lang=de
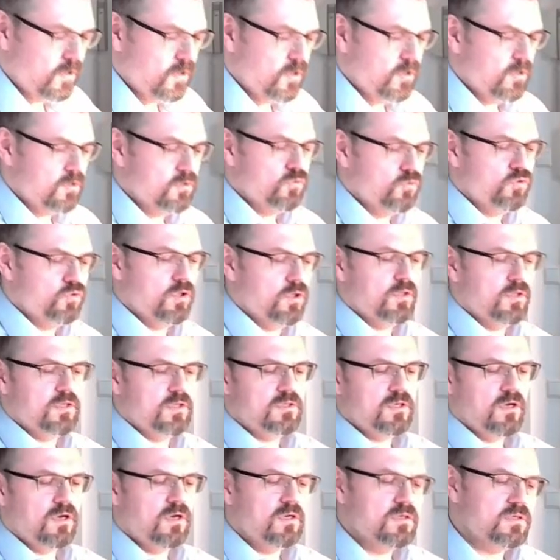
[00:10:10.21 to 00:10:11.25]
So schaut
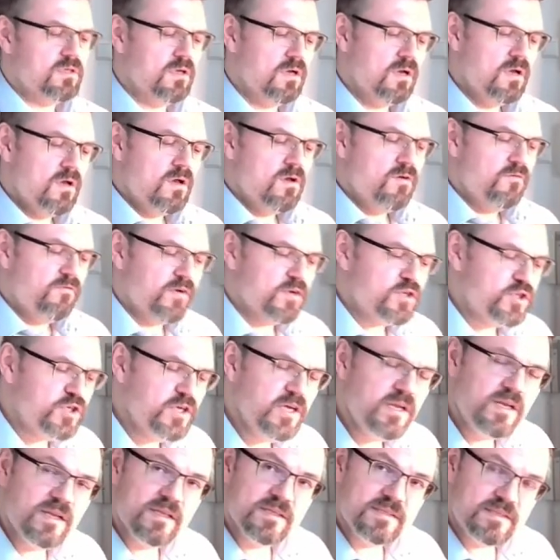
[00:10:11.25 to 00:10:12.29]
das aus, ja.
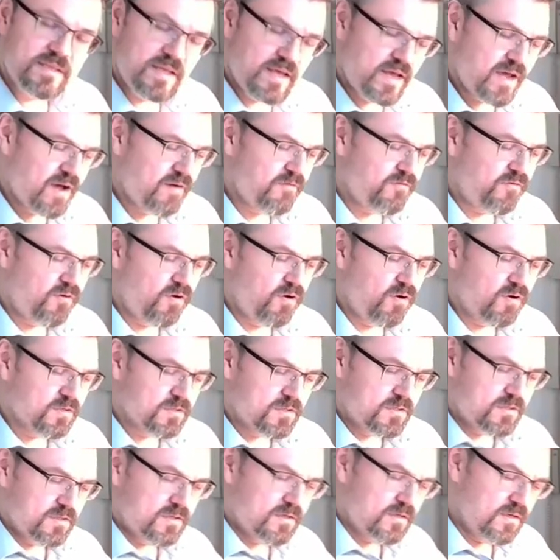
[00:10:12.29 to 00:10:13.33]
Verschiedenste
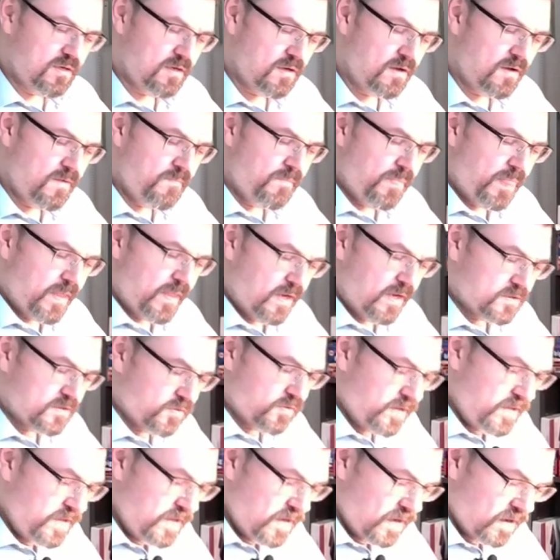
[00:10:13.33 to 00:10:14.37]
RVs. Ja. Also
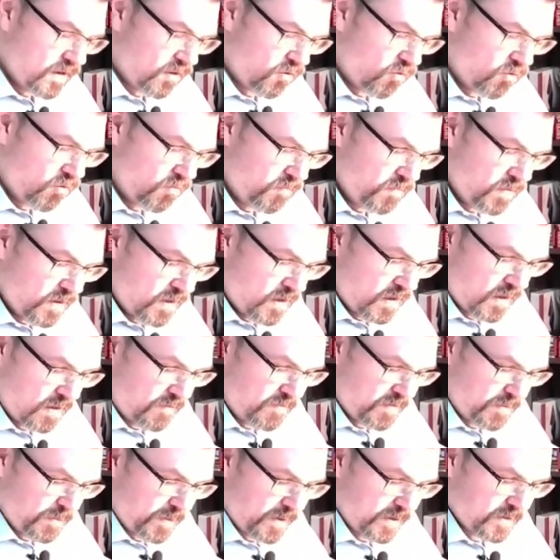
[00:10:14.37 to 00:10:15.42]
hier herum
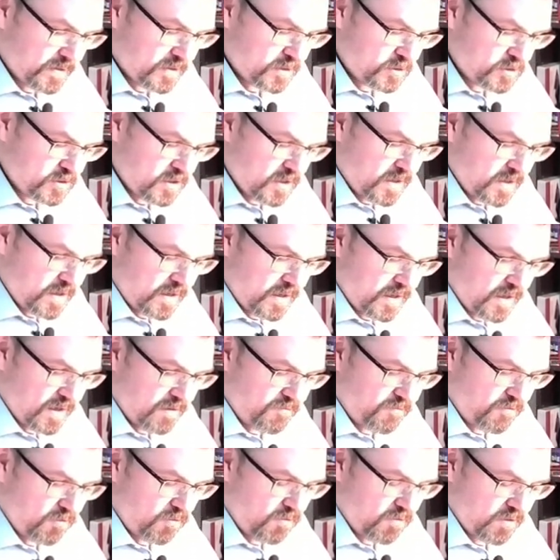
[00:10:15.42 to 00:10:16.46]
haben wir praktisch
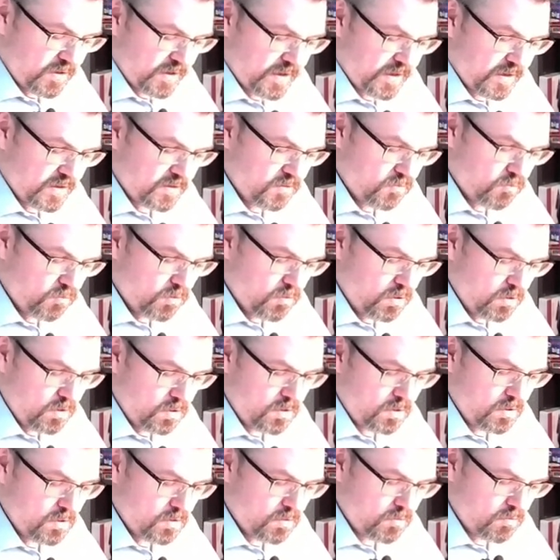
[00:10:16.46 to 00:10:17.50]
RV gleich 0
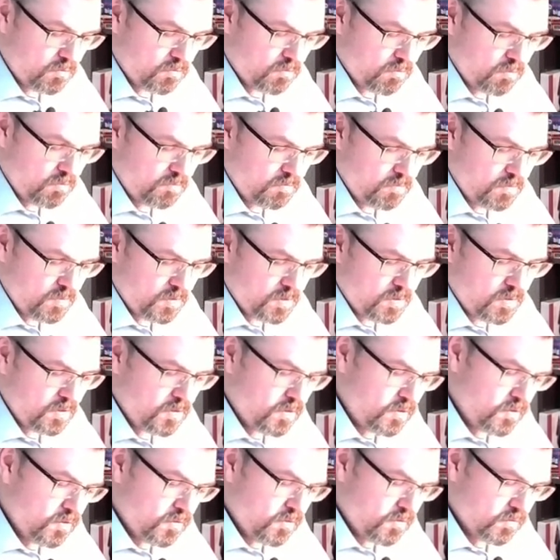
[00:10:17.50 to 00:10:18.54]
um
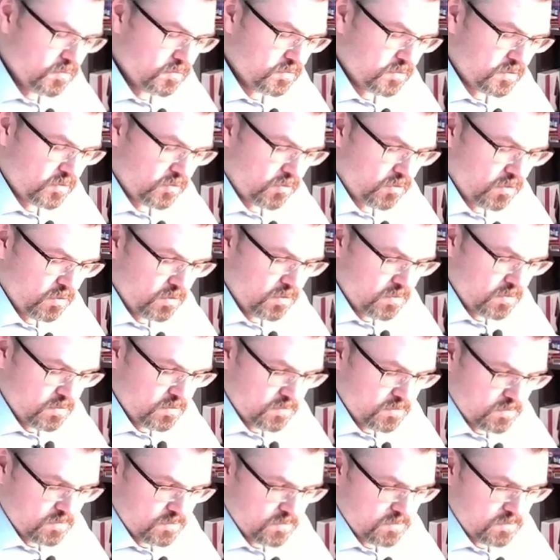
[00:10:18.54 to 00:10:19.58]
und da
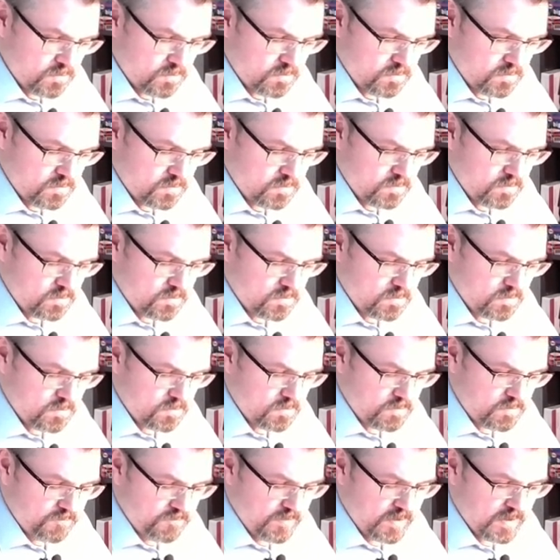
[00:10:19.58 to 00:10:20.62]

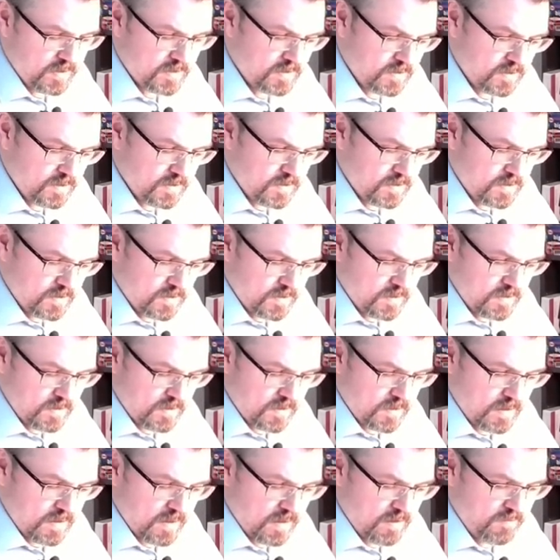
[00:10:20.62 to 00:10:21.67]
wird
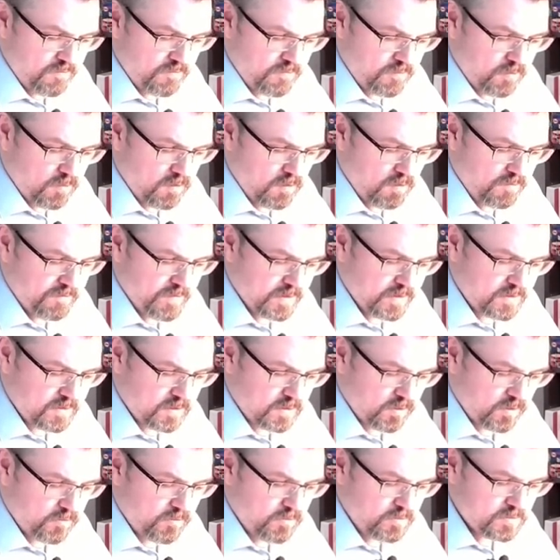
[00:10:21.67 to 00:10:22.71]
er wird
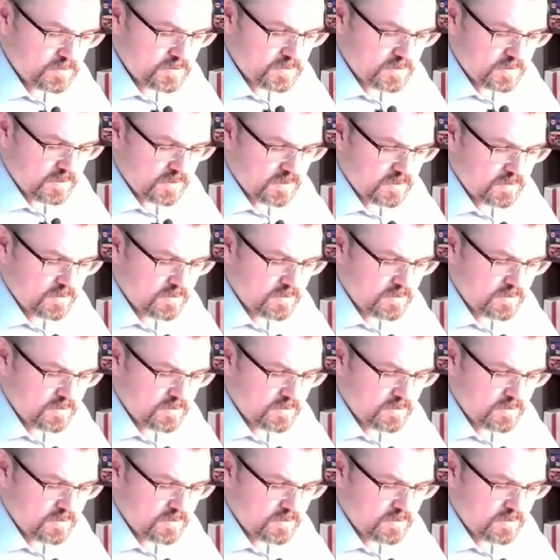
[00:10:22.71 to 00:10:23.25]
größer.